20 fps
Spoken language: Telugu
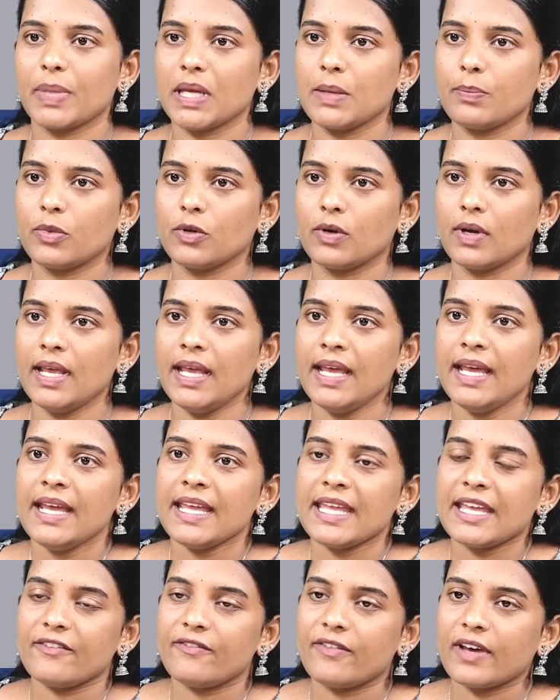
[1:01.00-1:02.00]
పీపుల్
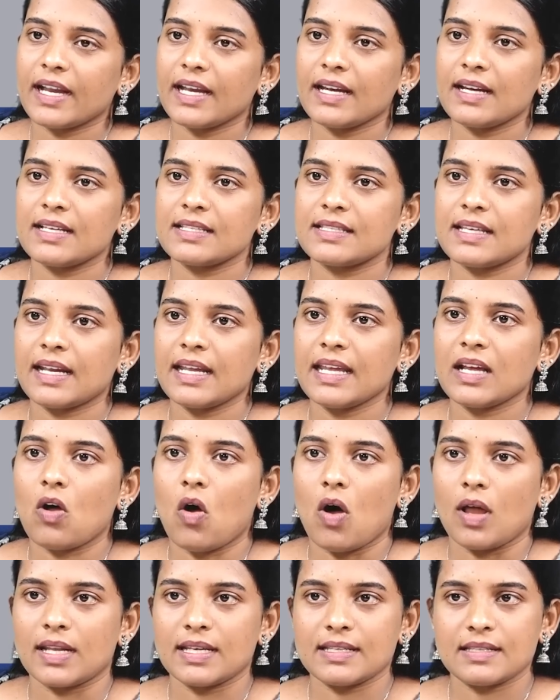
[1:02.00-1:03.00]
ఎవరైనా సరే ఈ
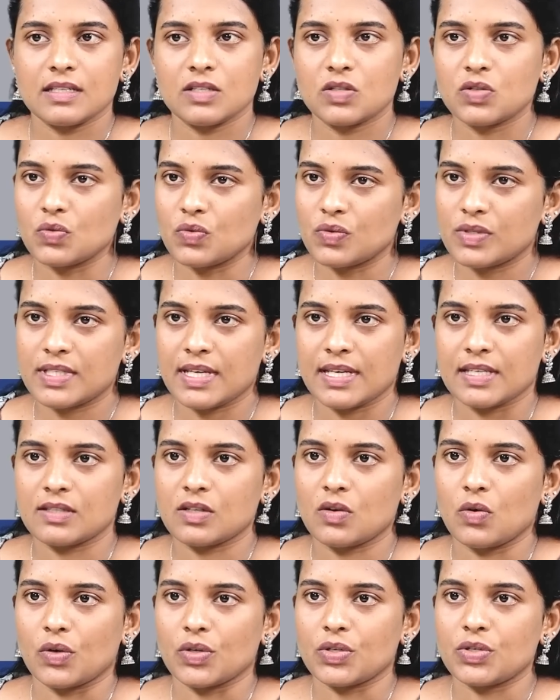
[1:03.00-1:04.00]
కాలేజ్ని చూస్
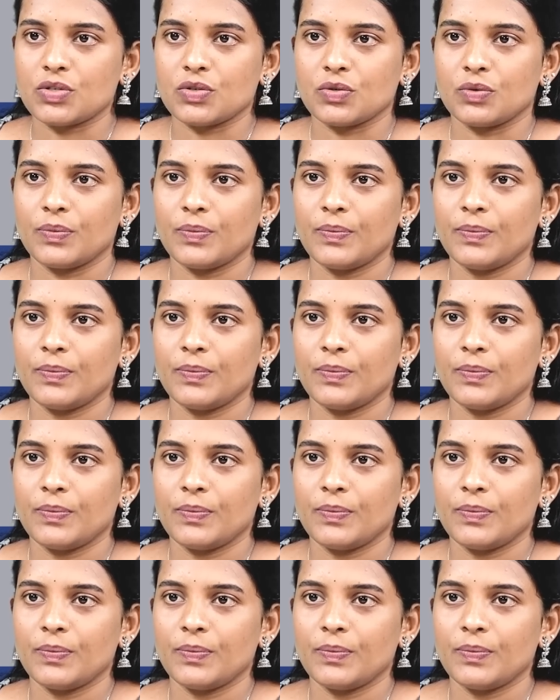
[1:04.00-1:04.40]
చేసుకోవచ్చు